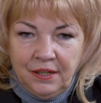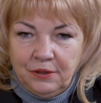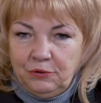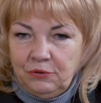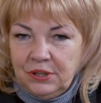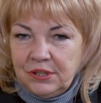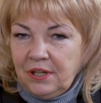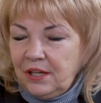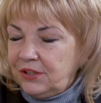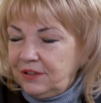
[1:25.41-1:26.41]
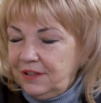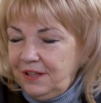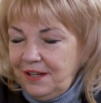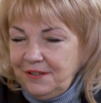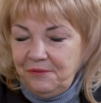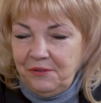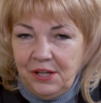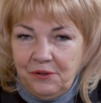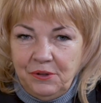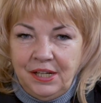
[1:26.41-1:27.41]
кто-то скажет, я не
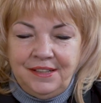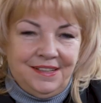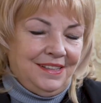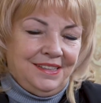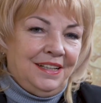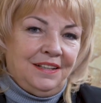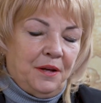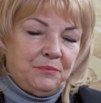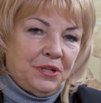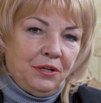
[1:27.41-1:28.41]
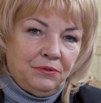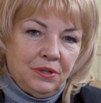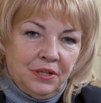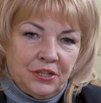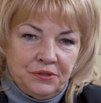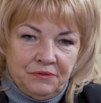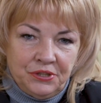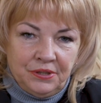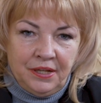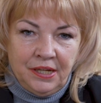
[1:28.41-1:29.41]
верю, это дело абсолютно каждого
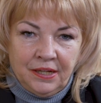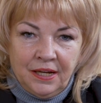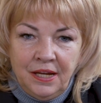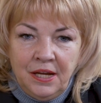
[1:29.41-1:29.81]
человека.